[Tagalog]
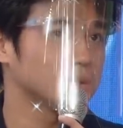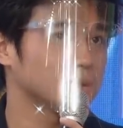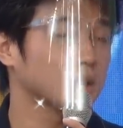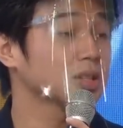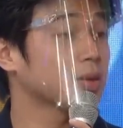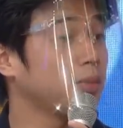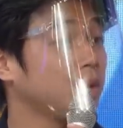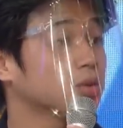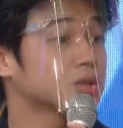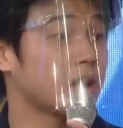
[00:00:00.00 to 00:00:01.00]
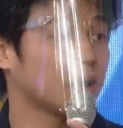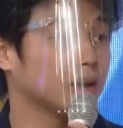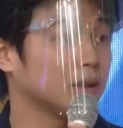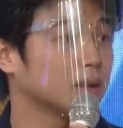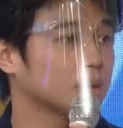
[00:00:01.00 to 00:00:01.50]
sana sabihin niyo sa
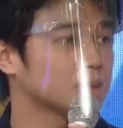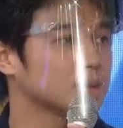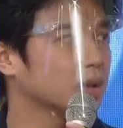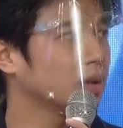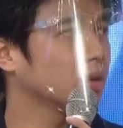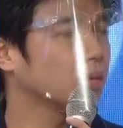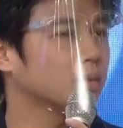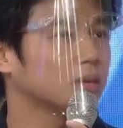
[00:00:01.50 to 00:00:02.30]
akin. Kasi,